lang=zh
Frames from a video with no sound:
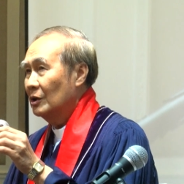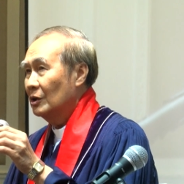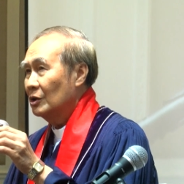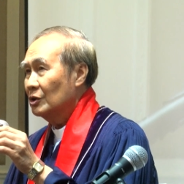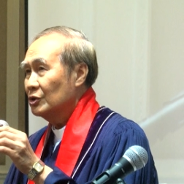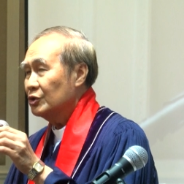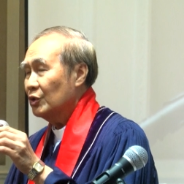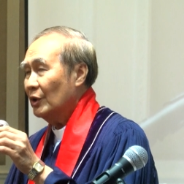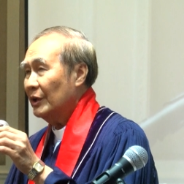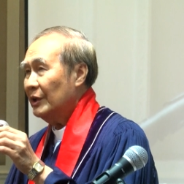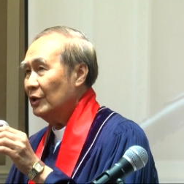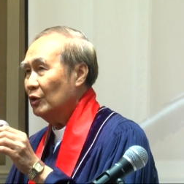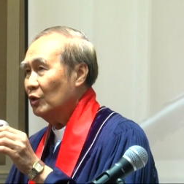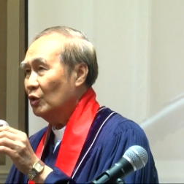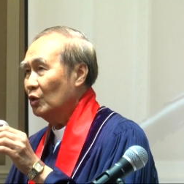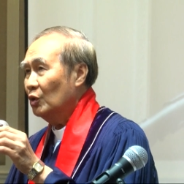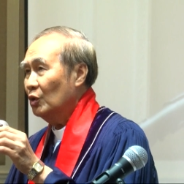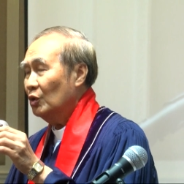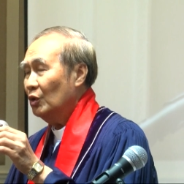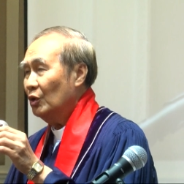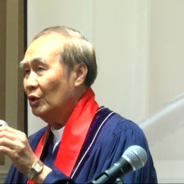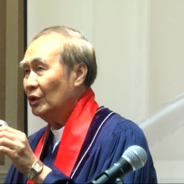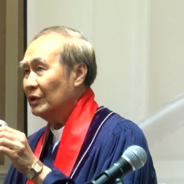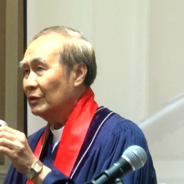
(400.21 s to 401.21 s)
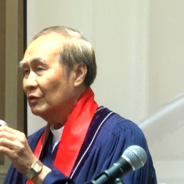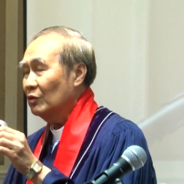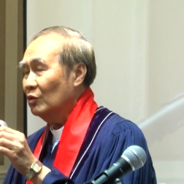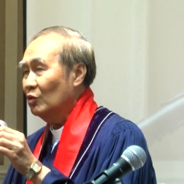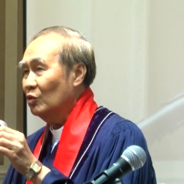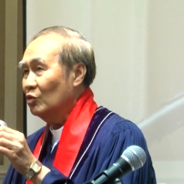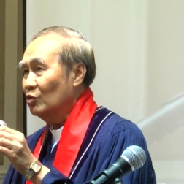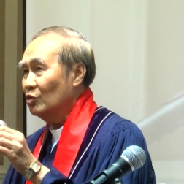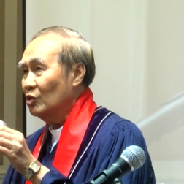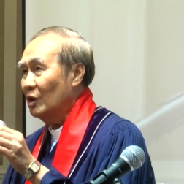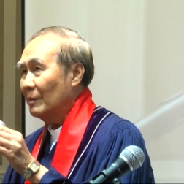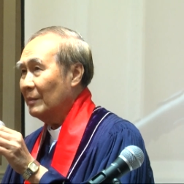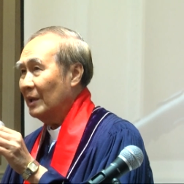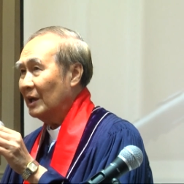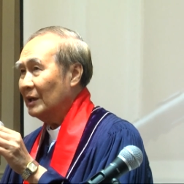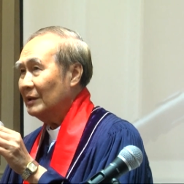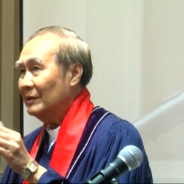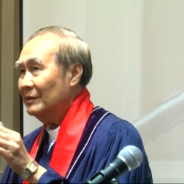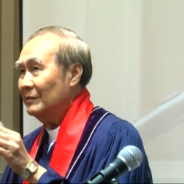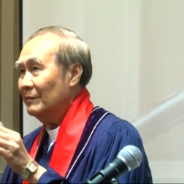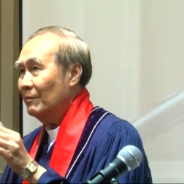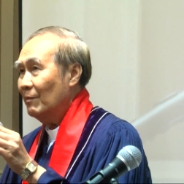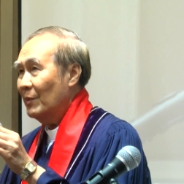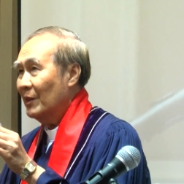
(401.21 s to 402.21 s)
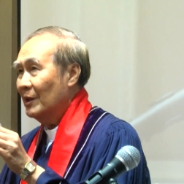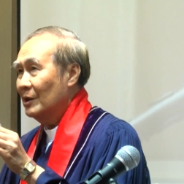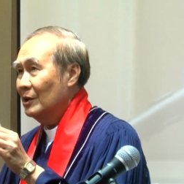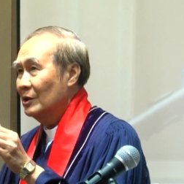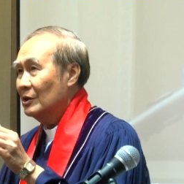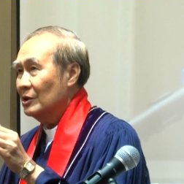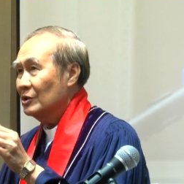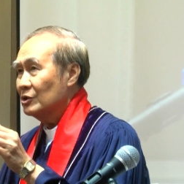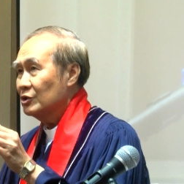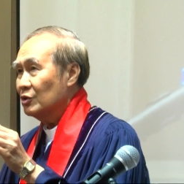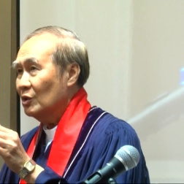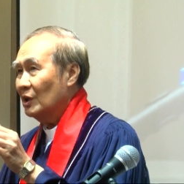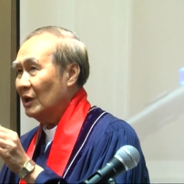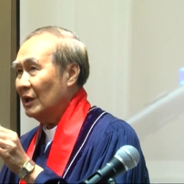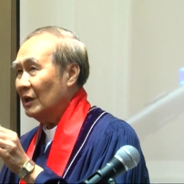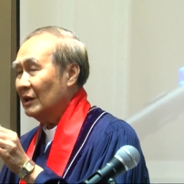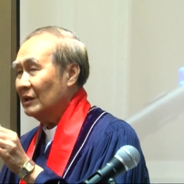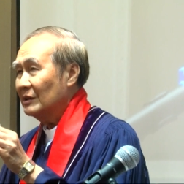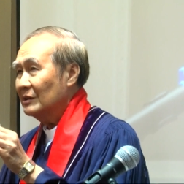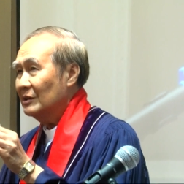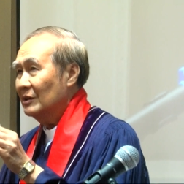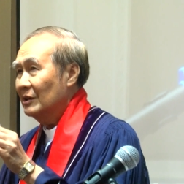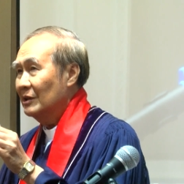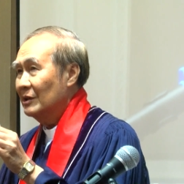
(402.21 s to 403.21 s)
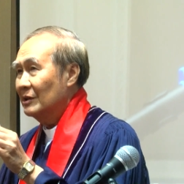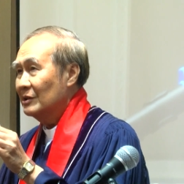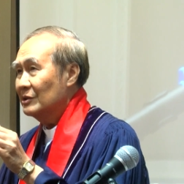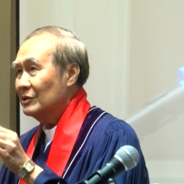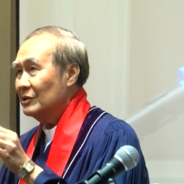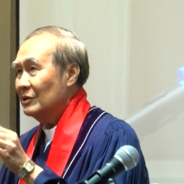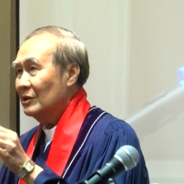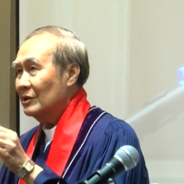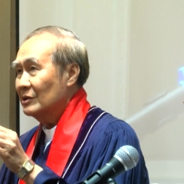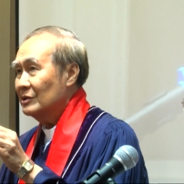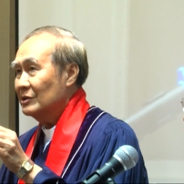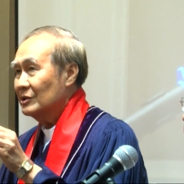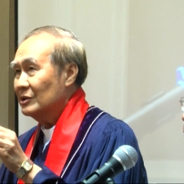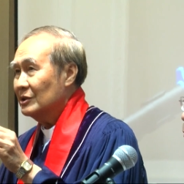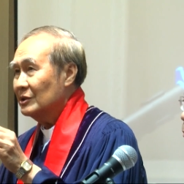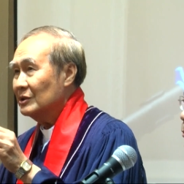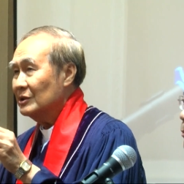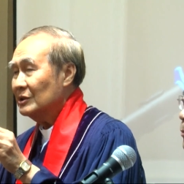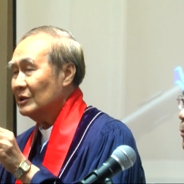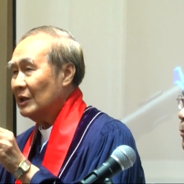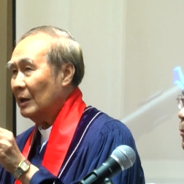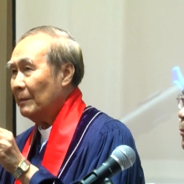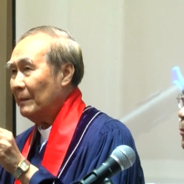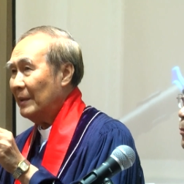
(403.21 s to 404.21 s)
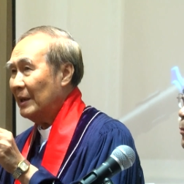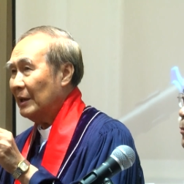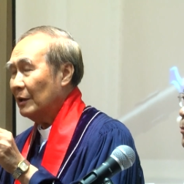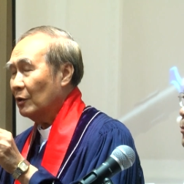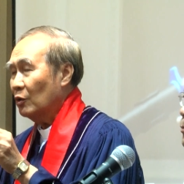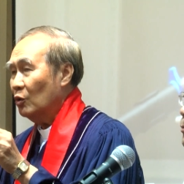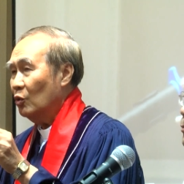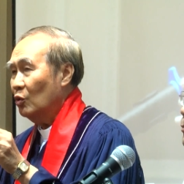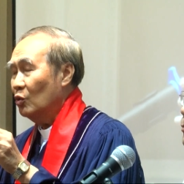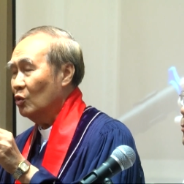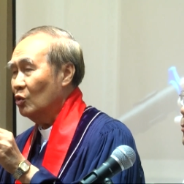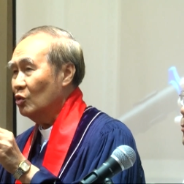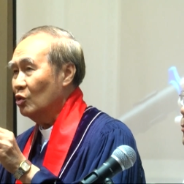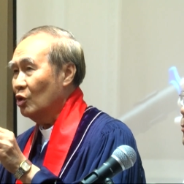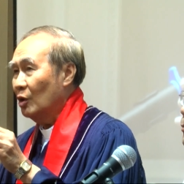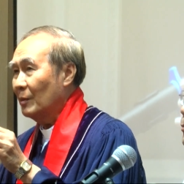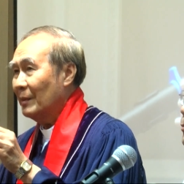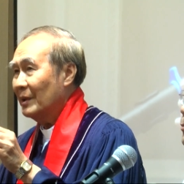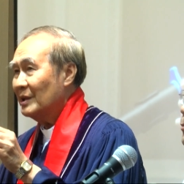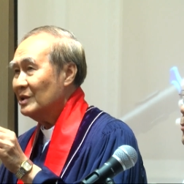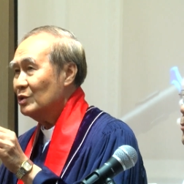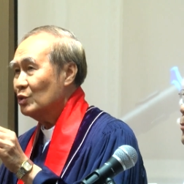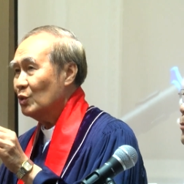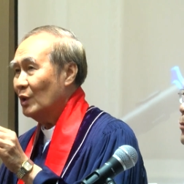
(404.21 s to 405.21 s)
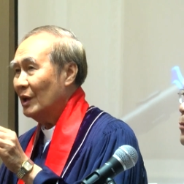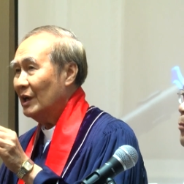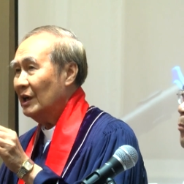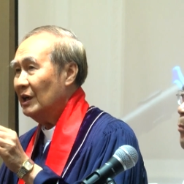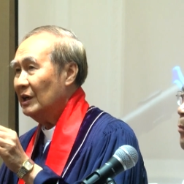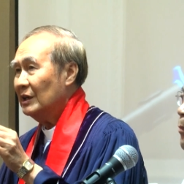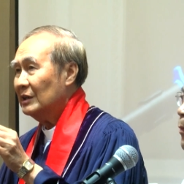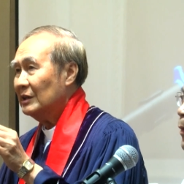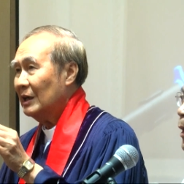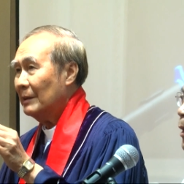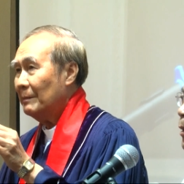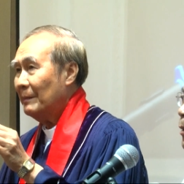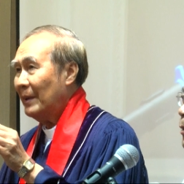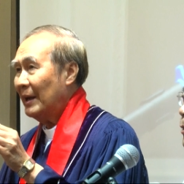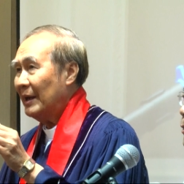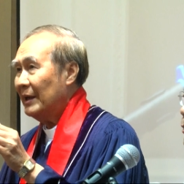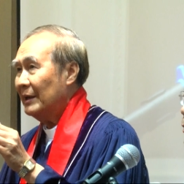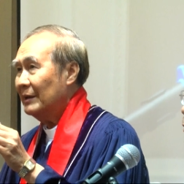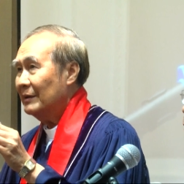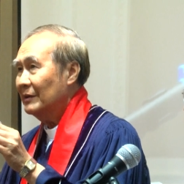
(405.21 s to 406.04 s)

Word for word: 所以，无论……我们所吃的饼，我们所喝的杯，